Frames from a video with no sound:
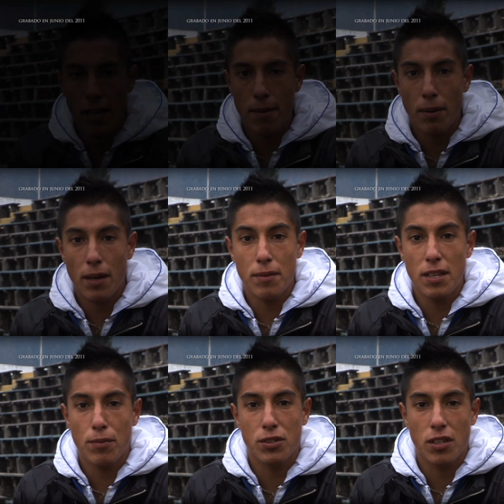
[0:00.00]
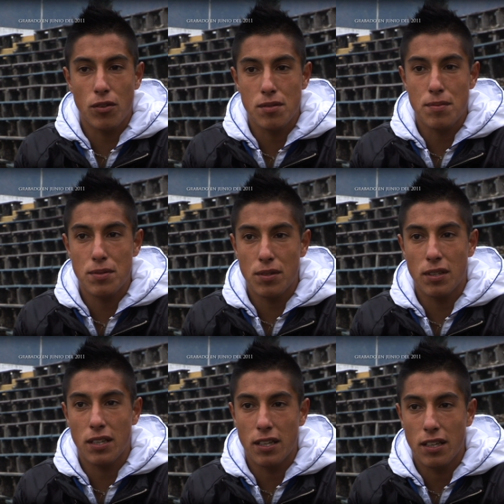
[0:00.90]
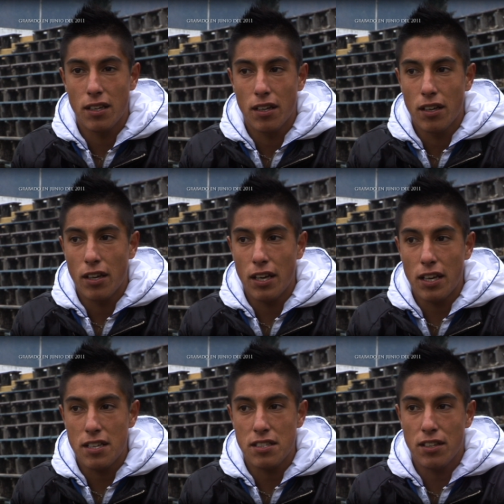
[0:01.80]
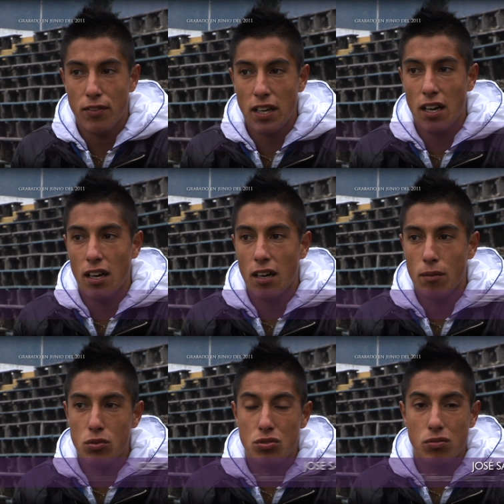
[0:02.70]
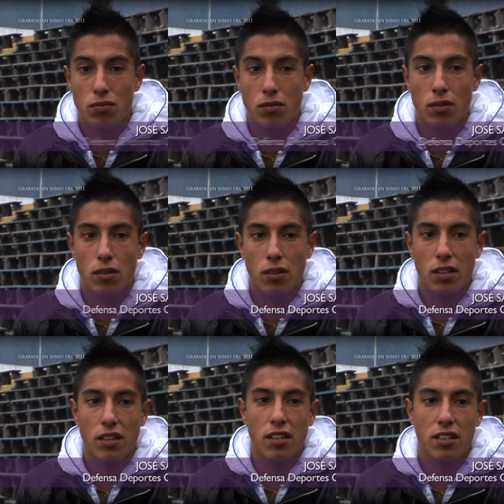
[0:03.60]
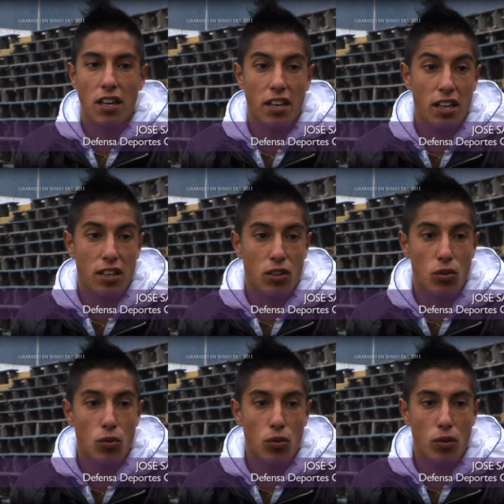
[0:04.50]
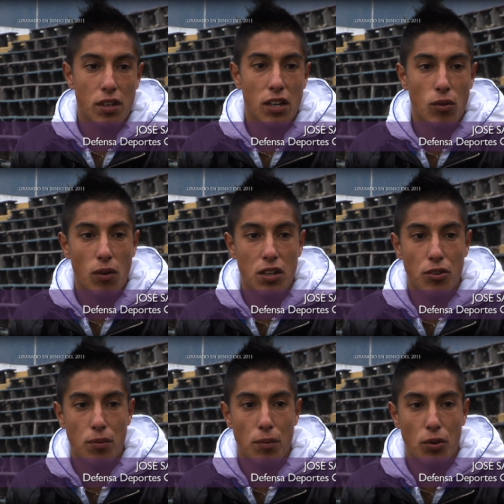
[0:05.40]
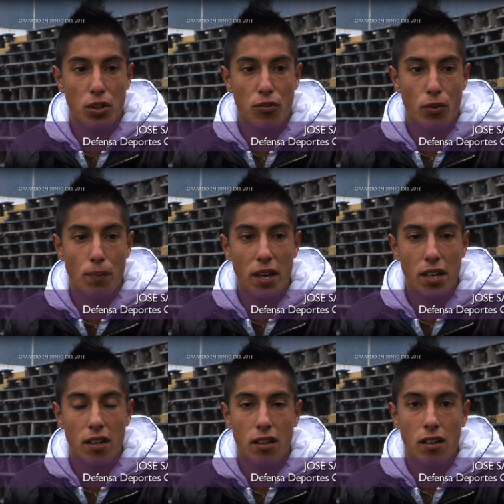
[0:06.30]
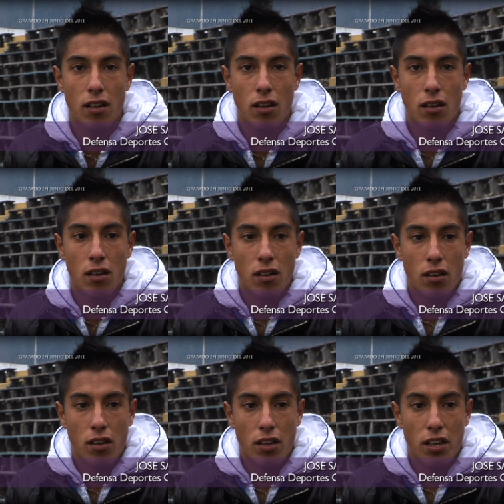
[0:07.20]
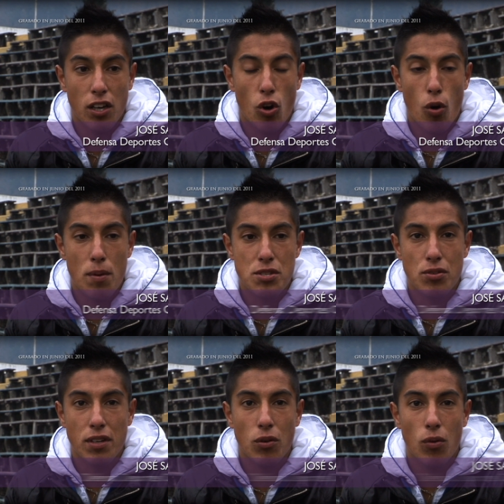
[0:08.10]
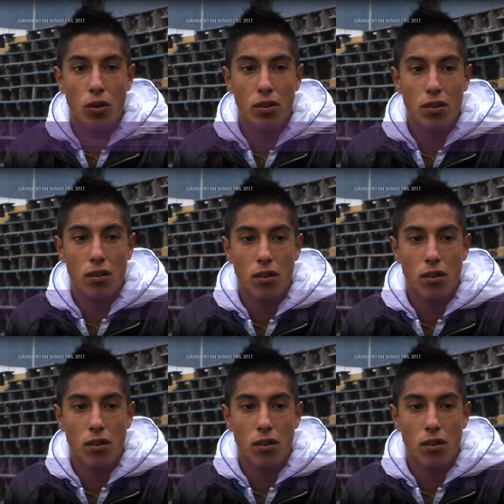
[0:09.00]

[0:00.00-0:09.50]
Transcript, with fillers: para mí Deportes Concepción significa mucho, ya que es el club en el cual yo me he podido formar como persona y jugador,